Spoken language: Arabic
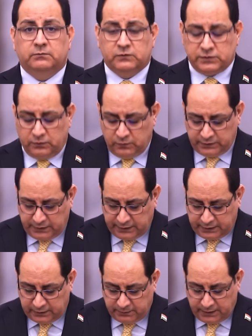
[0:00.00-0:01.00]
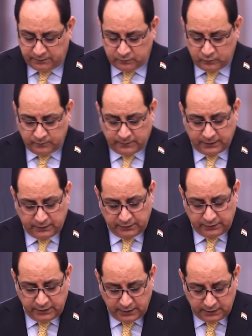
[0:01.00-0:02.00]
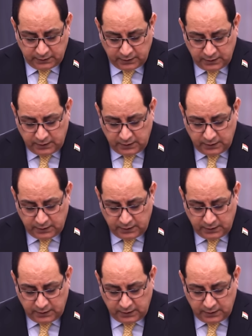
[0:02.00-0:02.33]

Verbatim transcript: مزود الخدمة اثنين